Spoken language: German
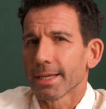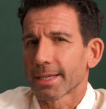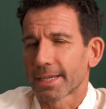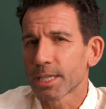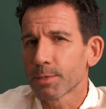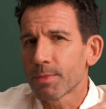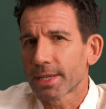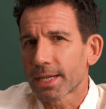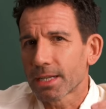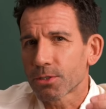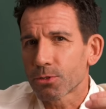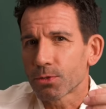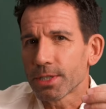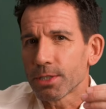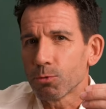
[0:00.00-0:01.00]
Kriegt man
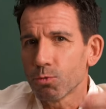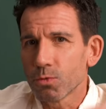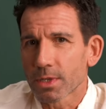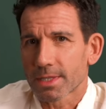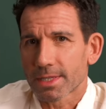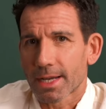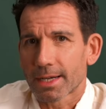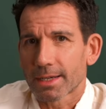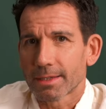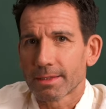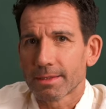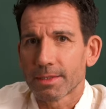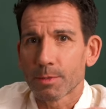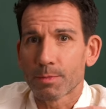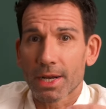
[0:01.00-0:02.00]
also die Ursache,
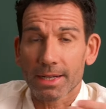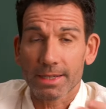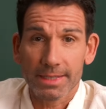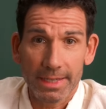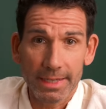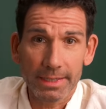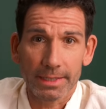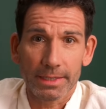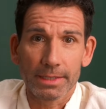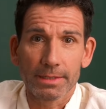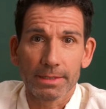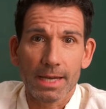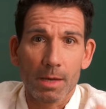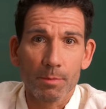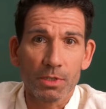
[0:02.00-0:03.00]
die Bakterien
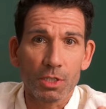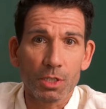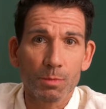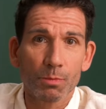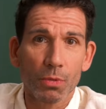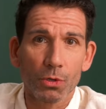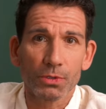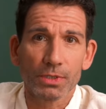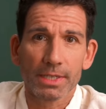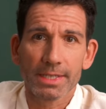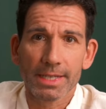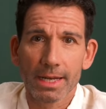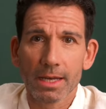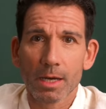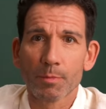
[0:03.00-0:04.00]
namens
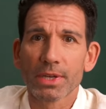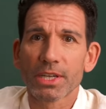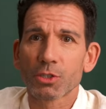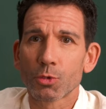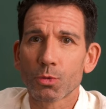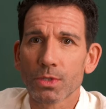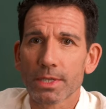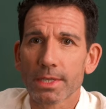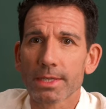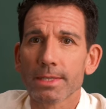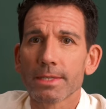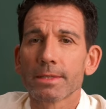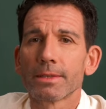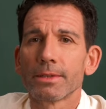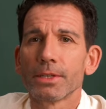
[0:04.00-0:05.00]
Bordetella pertussis,